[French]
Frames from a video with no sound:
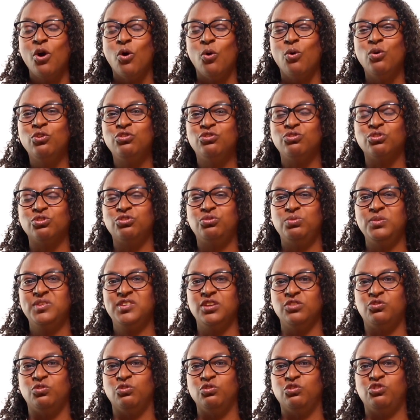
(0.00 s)
Aujourd'hui,
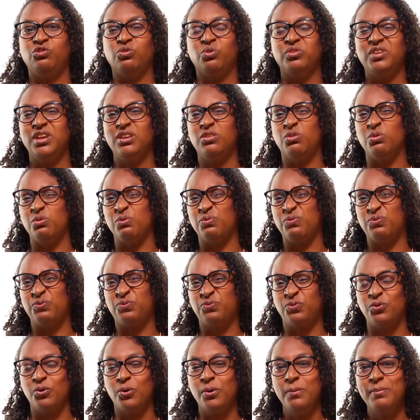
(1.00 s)
c'est une journée de
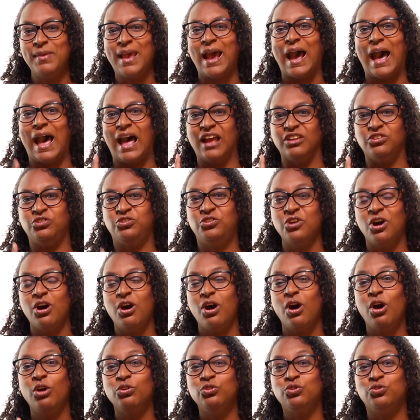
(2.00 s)
feu.
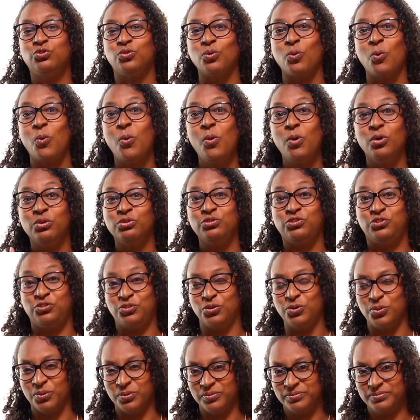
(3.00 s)
Adore ton
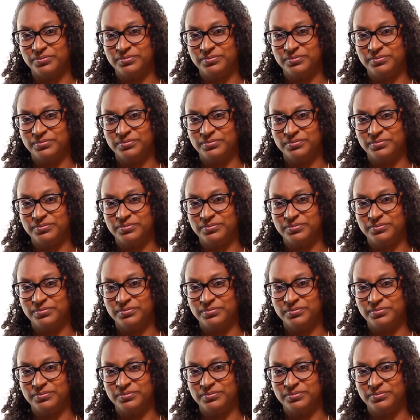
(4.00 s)
Dieu.